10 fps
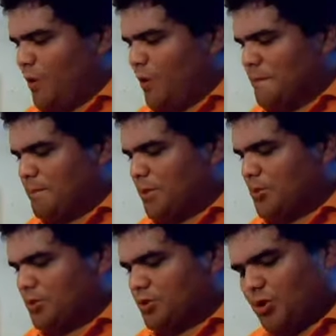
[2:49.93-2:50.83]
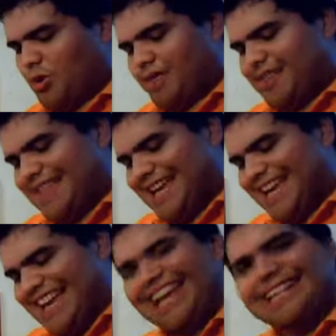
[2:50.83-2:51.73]
un producto
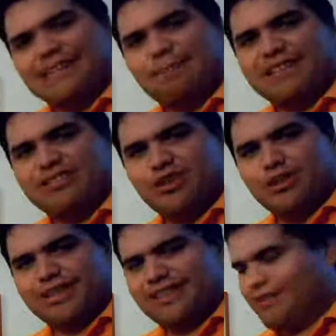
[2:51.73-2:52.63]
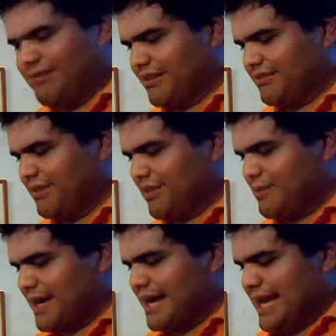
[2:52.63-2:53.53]
de esa pasión de Greg
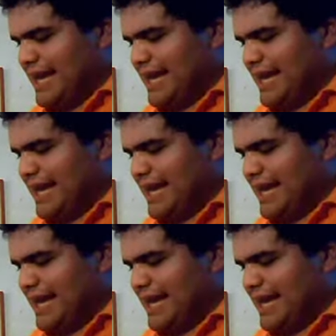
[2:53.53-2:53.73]
Norman,